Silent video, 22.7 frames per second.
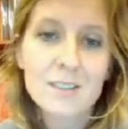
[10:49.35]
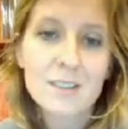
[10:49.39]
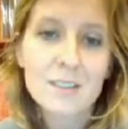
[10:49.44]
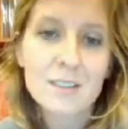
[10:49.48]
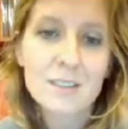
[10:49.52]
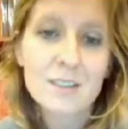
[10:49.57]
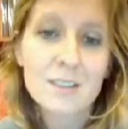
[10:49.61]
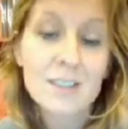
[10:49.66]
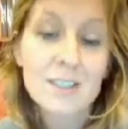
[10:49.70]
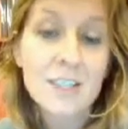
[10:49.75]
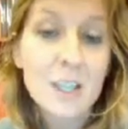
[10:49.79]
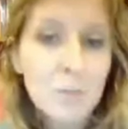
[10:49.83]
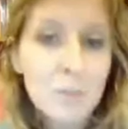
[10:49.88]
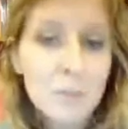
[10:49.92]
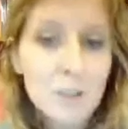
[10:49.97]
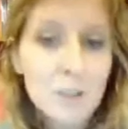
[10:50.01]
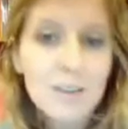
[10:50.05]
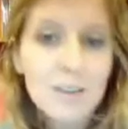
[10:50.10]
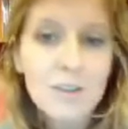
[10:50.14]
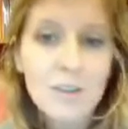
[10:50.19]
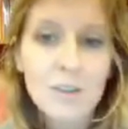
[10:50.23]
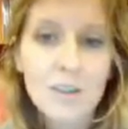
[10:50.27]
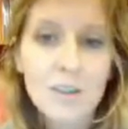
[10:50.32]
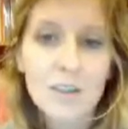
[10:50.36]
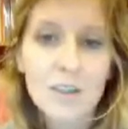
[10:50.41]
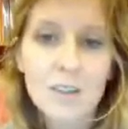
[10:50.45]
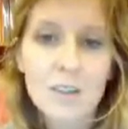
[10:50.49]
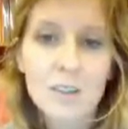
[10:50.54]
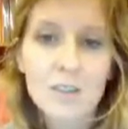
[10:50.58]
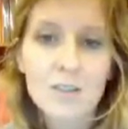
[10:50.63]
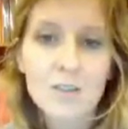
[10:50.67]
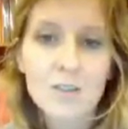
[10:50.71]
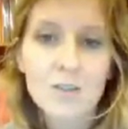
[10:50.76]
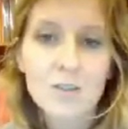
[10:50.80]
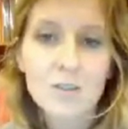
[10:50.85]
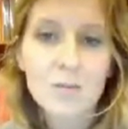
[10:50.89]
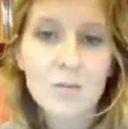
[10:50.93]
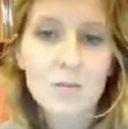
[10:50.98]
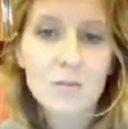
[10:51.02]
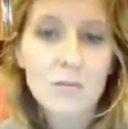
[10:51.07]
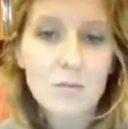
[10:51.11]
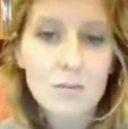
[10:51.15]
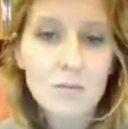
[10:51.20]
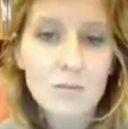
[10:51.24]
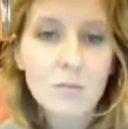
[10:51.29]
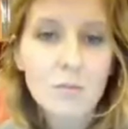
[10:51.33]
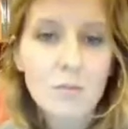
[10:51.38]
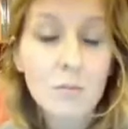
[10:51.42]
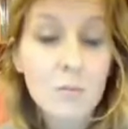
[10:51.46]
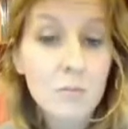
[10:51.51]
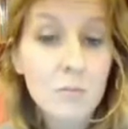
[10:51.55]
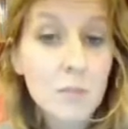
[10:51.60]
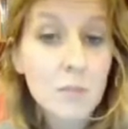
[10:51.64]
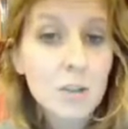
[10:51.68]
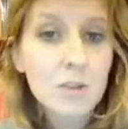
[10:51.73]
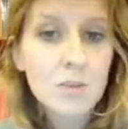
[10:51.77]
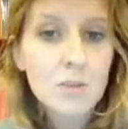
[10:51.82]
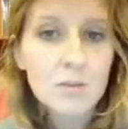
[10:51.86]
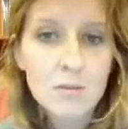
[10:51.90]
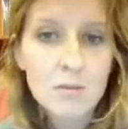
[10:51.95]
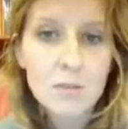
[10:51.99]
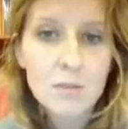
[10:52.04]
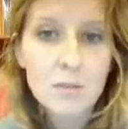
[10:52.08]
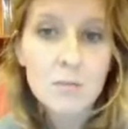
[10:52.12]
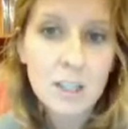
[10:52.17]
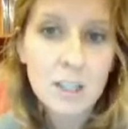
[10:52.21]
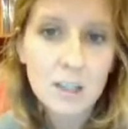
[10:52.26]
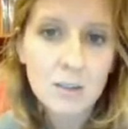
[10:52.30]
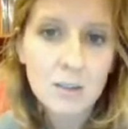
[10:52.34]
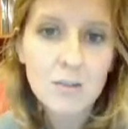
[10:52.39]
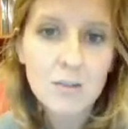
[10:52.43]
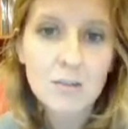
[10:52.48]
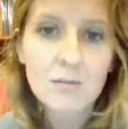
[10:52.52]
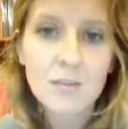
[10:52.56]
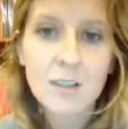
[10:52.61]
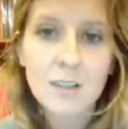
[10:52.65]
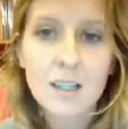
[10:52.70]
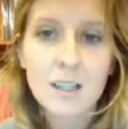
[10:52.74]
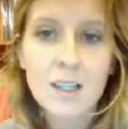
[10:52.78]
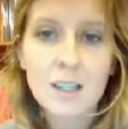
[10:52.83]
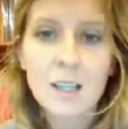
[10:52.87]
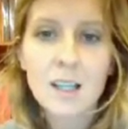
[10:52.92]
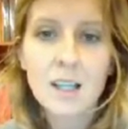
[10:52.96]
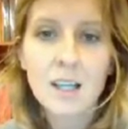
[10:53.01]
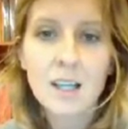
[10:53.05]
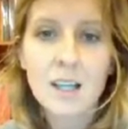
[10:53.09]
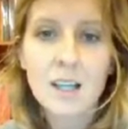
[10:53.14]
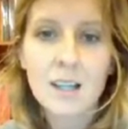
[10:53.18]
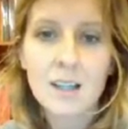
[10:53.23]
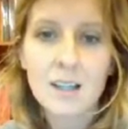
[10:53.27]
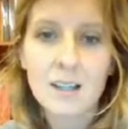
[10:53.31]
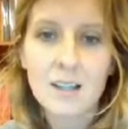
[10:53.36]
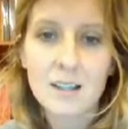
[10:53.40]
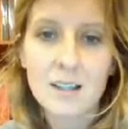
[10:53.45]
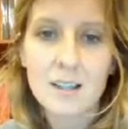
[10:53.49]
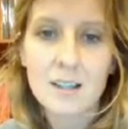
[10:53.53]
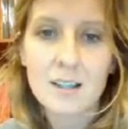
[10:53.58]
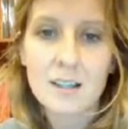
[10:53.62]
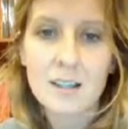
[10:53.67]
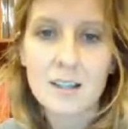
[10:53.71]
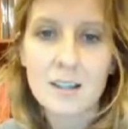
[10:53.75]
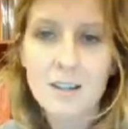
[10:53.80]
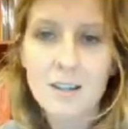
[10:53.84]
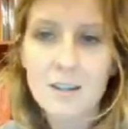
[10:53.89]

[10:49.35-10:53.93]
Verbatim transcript: z, z ziemi e, są milionowe, miliardowe. E,